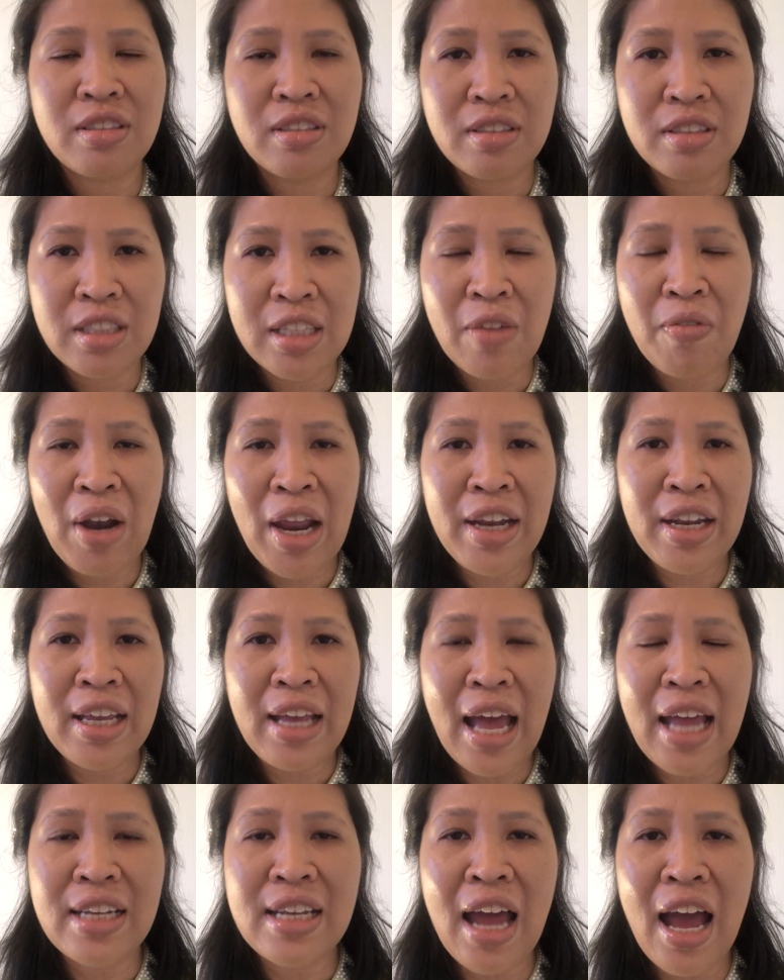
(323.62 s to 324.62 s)
เสียเวลาใน
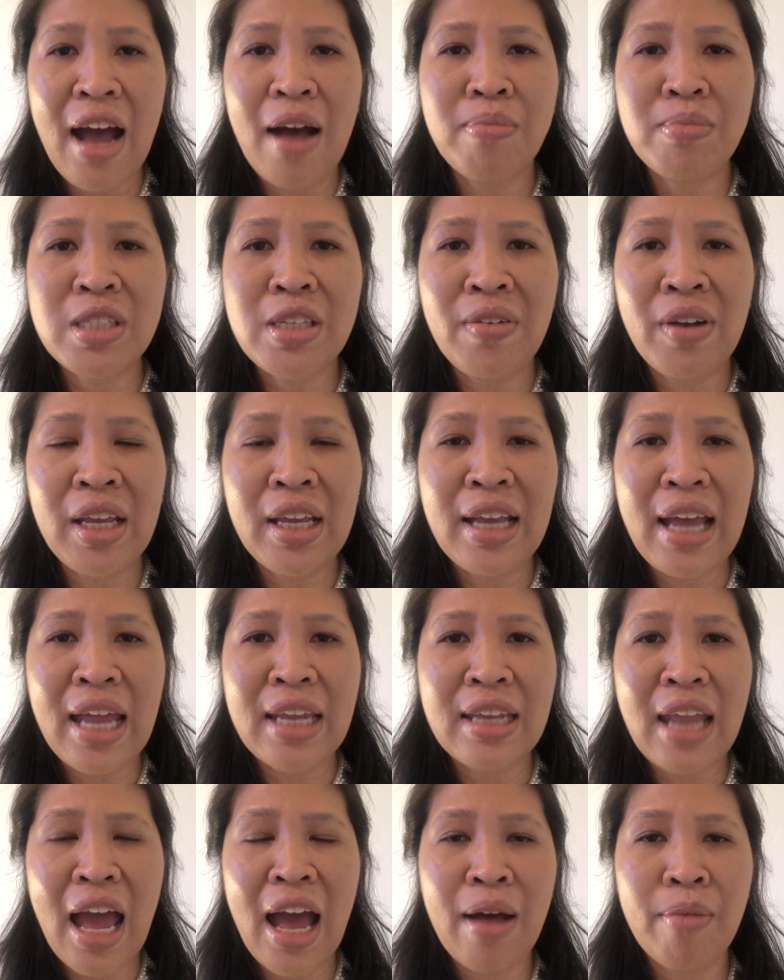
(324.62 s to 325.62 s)
การทำช่วงในกา
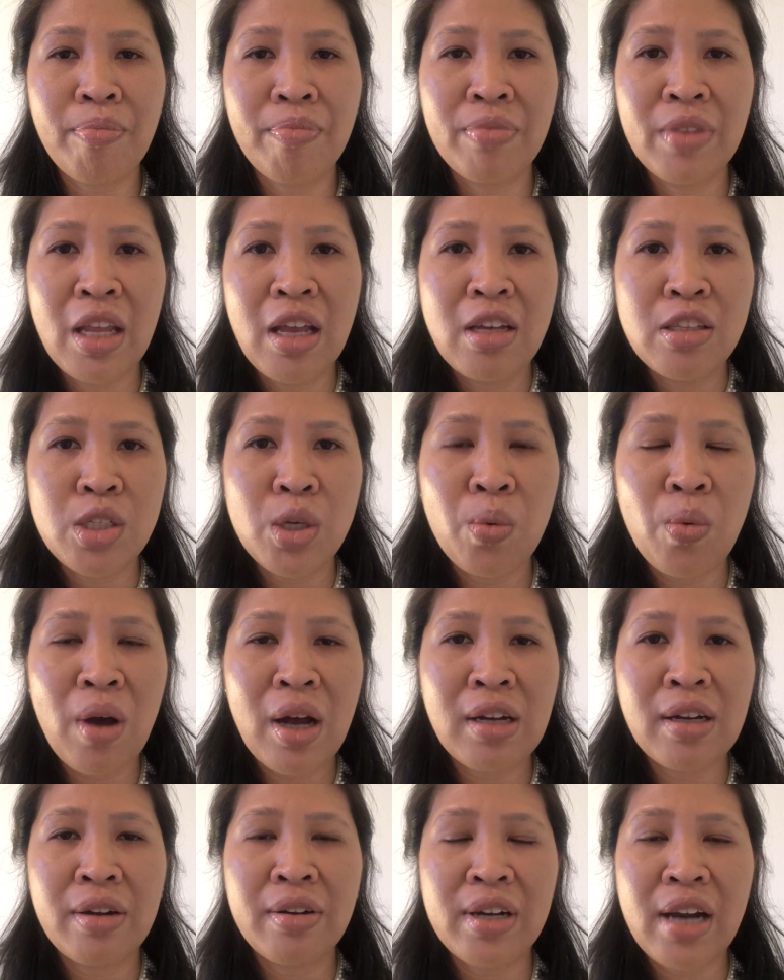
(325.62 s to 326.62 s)
รทำช่วง
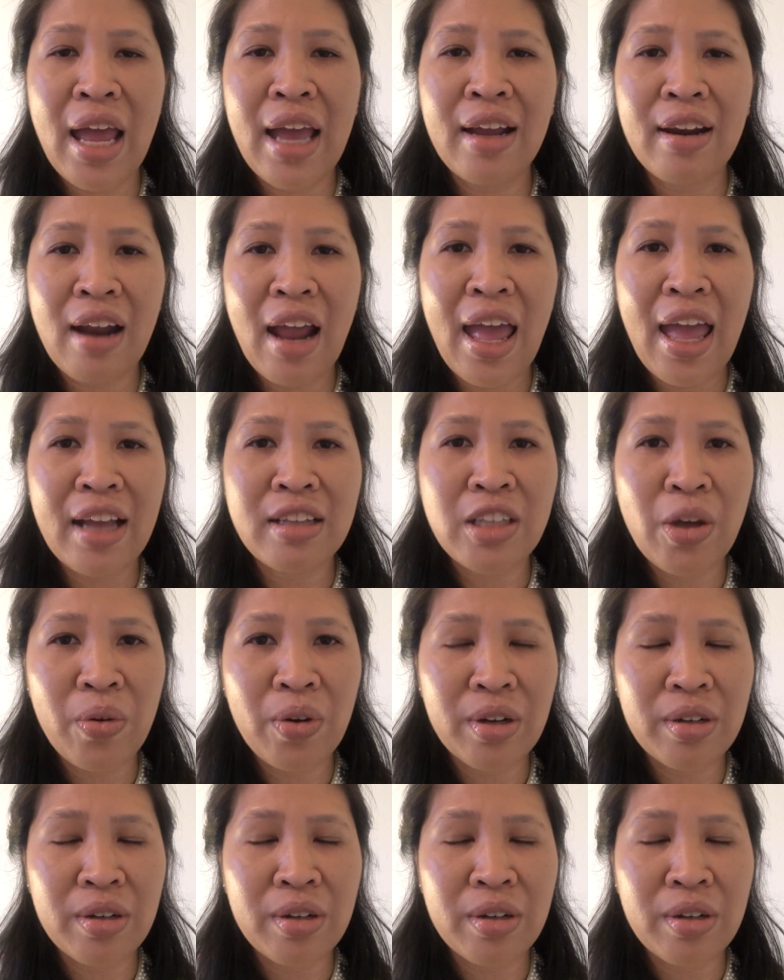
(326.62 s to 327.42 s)
แรกๆ